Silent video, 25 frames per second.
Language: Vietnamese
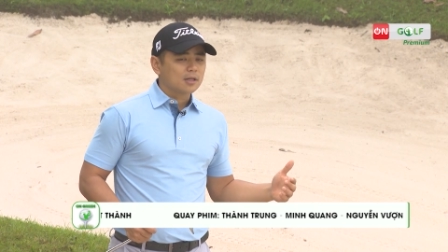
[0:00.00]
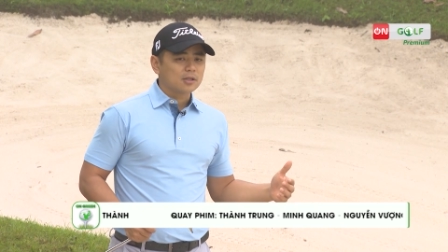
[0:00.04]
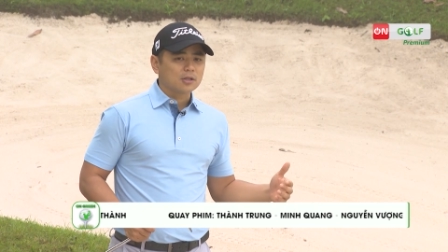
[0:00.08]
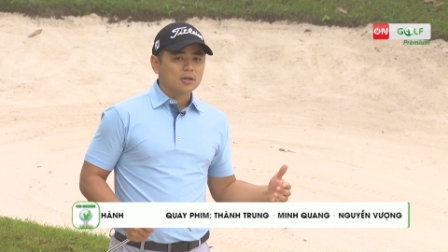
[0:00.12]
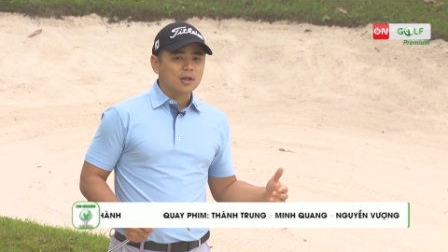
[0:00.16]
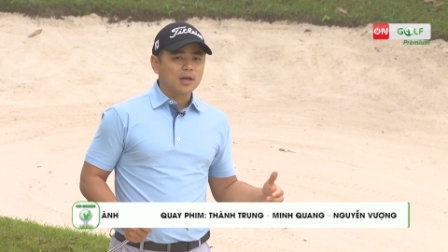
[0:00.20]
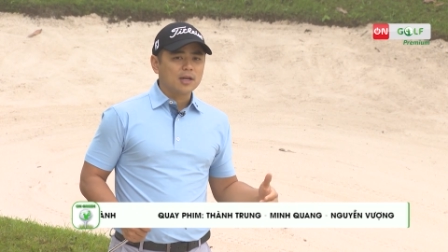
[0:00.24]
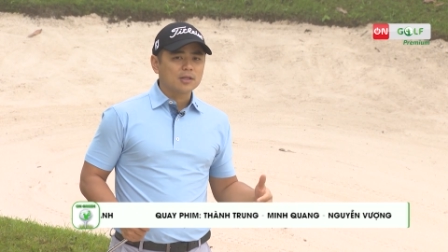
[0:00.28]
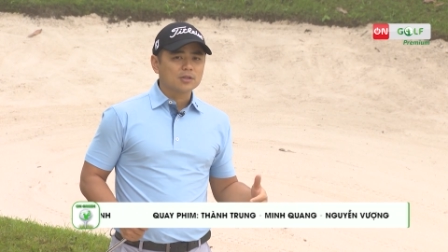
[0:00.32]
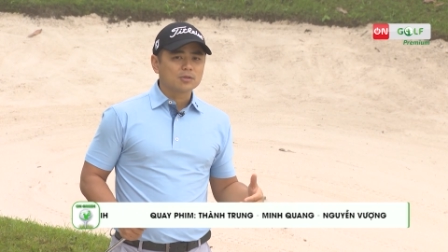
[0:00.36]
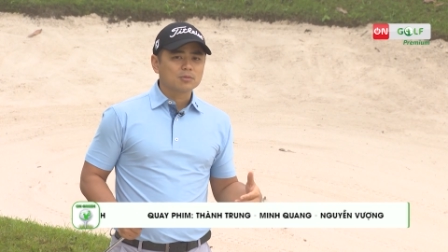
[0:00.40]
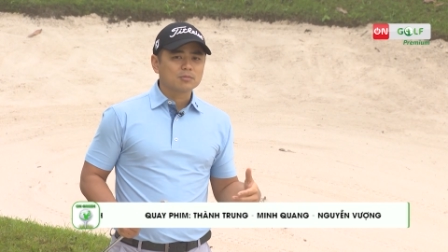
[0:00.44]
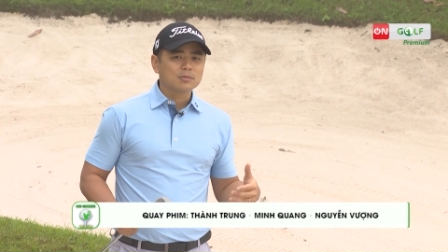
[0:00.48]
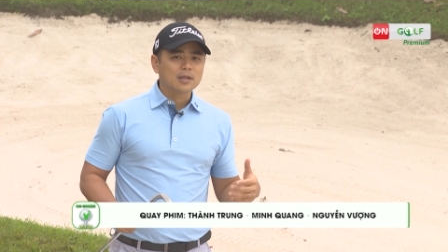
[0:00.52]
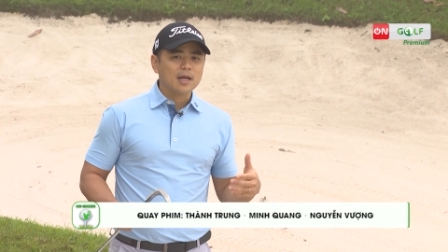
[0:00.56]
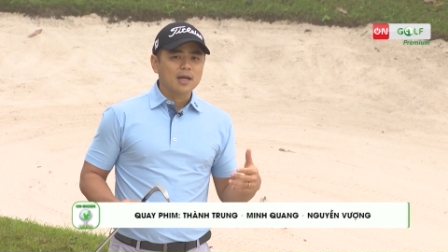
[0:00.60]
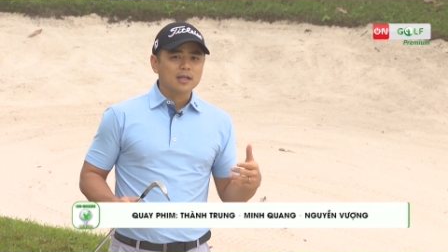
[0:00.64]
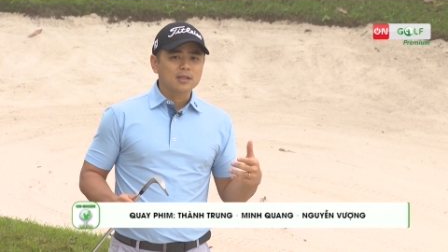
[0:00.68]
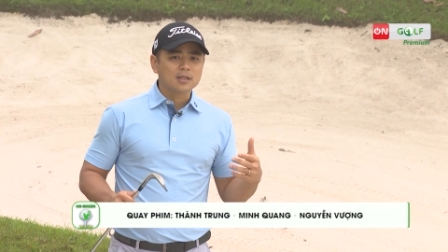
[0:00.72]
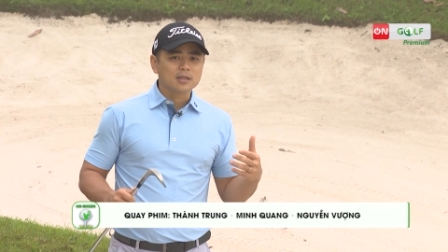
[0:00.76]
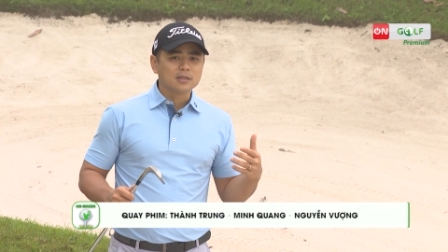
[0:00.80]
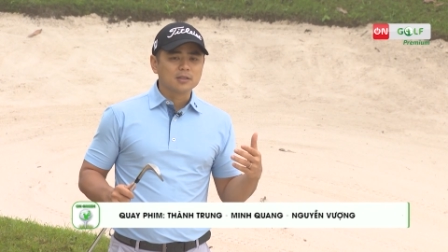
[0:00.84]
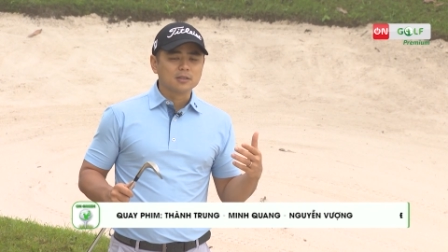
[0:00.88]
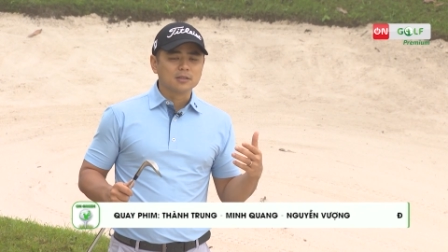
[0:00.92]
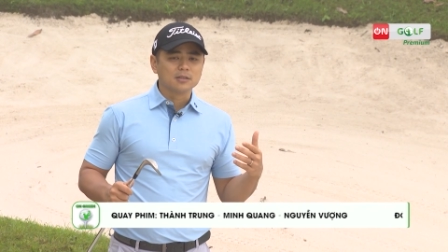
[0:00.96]
đó là chúng ta
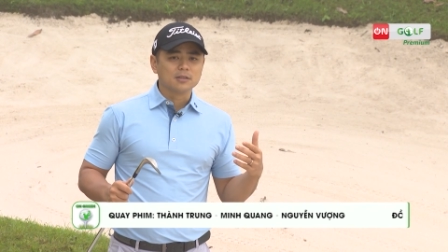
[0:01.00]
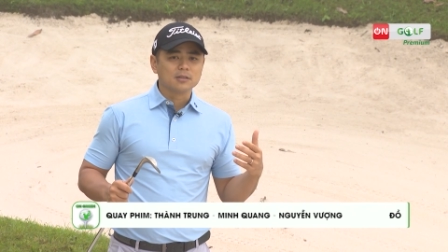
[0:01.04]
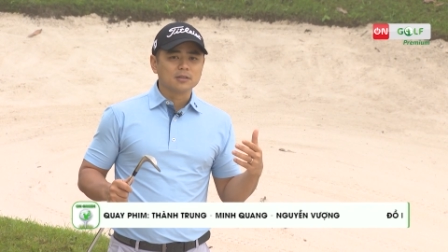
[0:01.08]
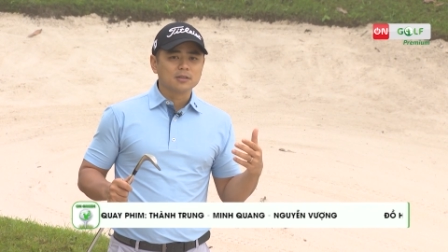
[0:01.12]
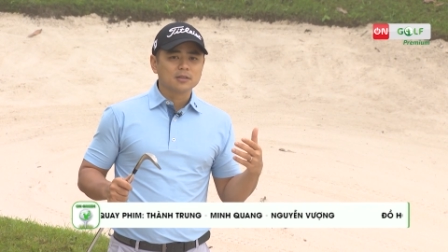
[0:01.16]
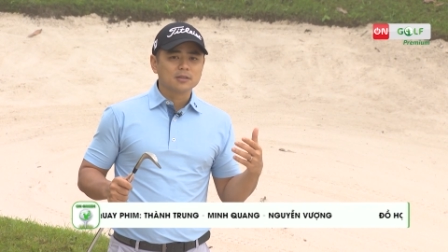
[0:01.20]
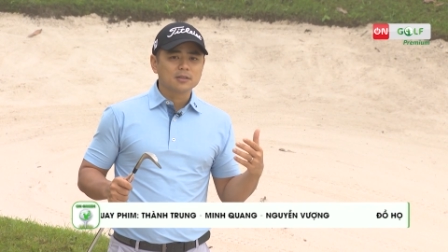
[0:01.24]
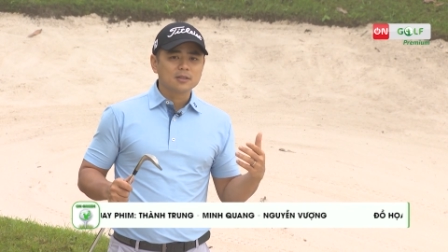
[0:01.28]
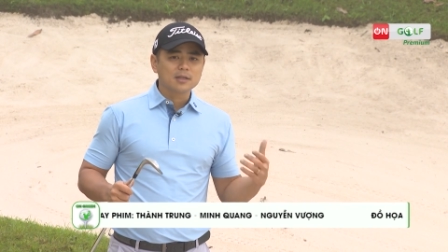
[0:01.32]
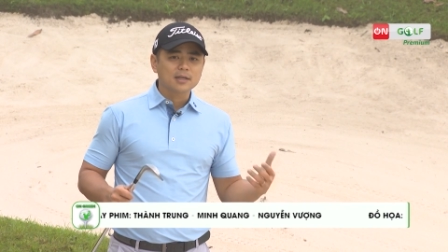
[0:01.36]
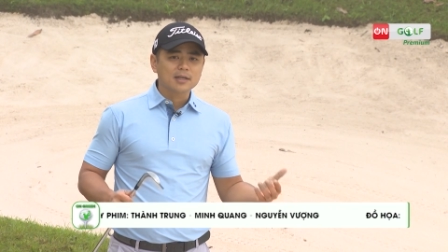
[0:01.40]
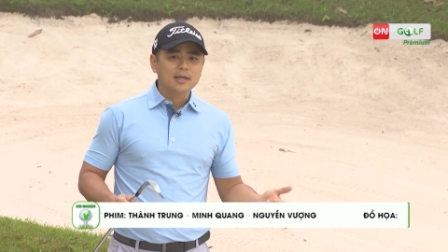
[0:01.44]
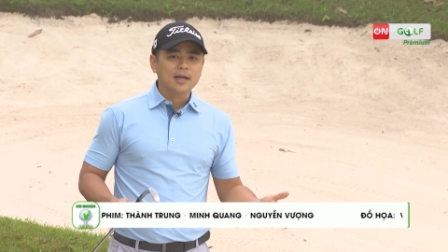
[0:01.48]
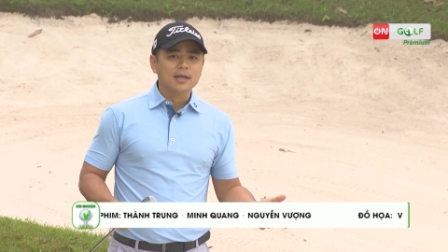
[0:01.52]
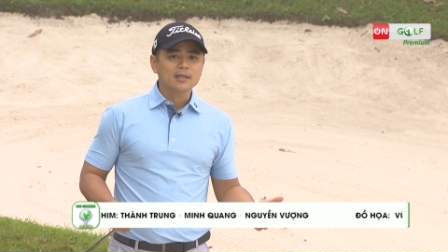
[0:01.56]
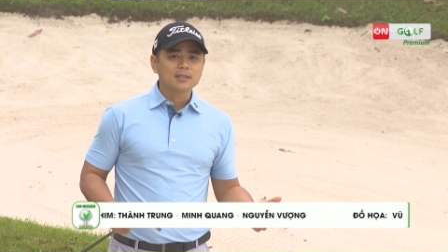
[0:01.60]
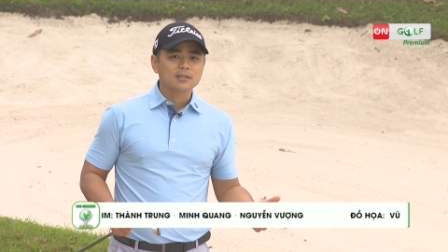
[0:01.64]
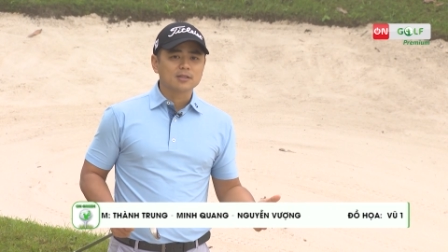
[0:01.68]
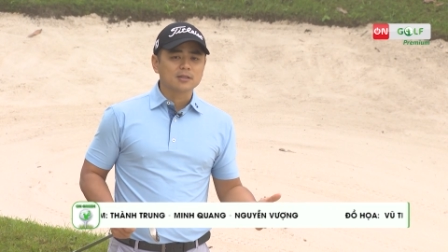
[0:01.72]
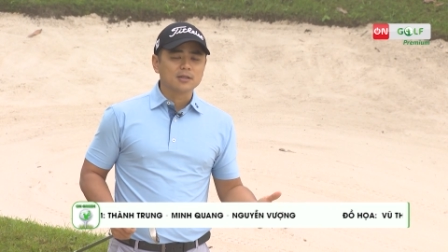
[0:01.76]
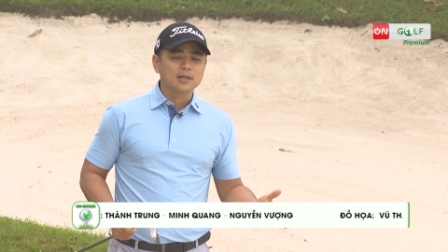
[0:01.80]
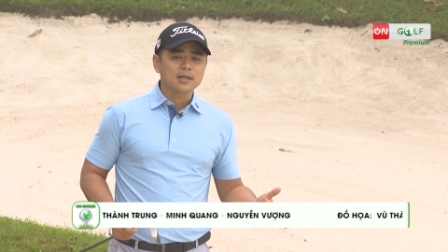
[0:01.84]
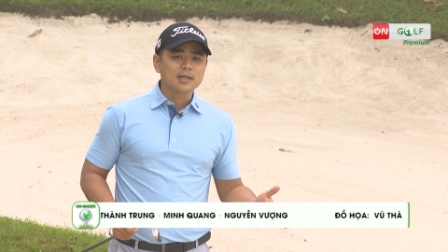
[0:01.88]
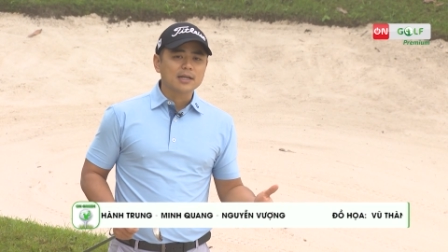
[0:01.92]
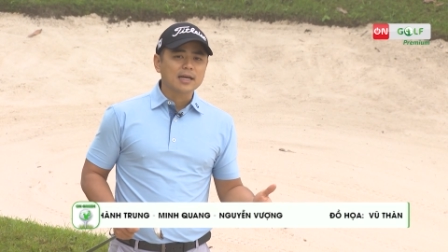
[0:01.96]
thử những cách
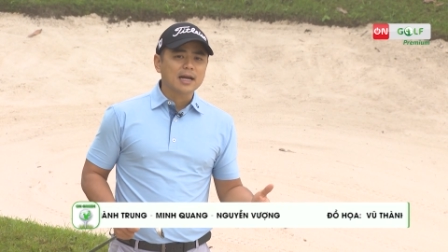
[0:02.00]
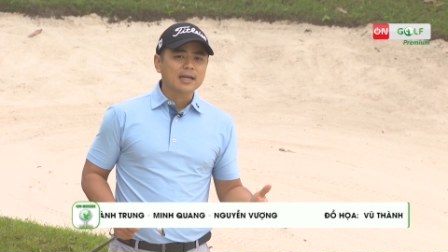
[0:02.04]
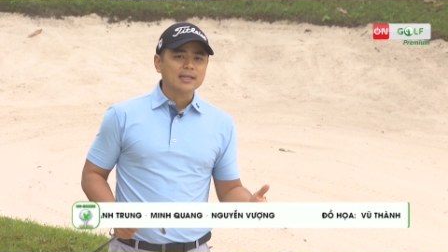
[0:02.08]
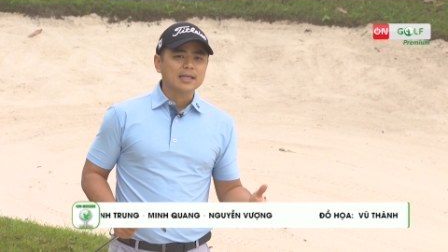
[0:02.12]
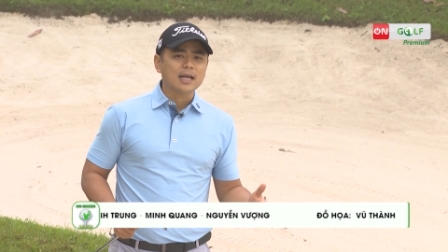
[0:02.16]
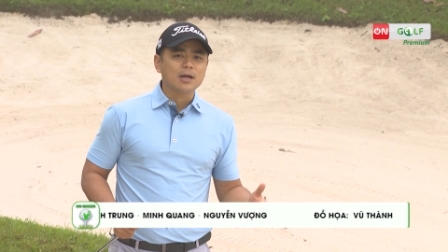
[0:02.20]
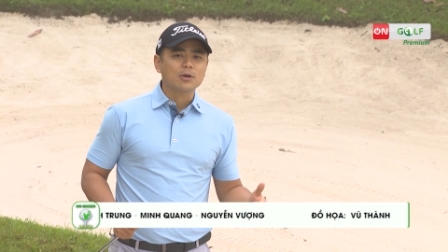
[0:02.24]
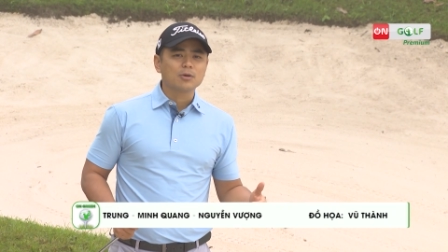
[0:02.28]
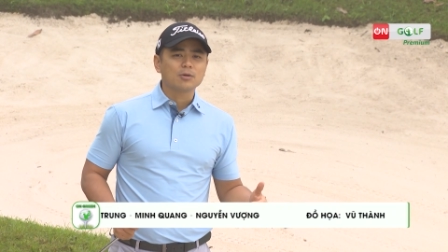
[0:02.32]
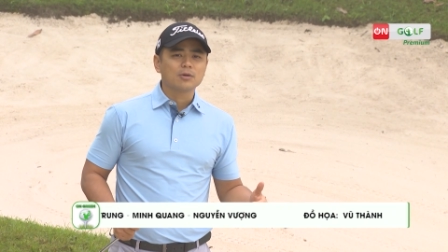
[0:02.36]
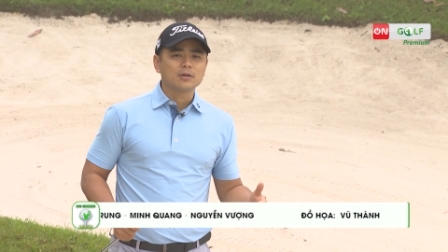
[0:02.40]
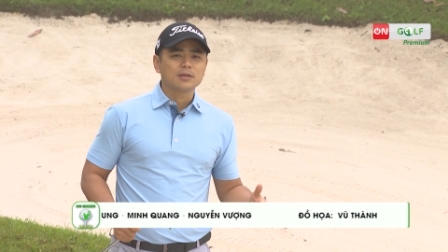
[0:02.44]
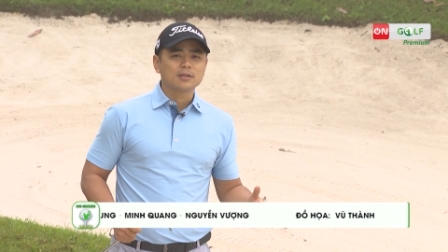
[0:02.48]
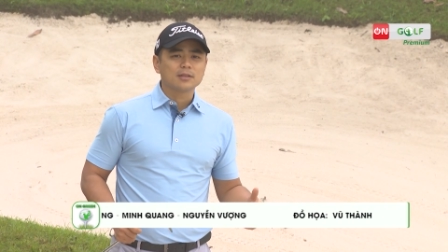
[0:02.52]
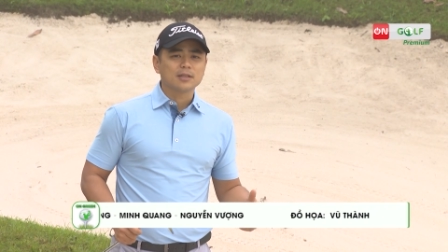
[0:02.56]
xử lý khác nhau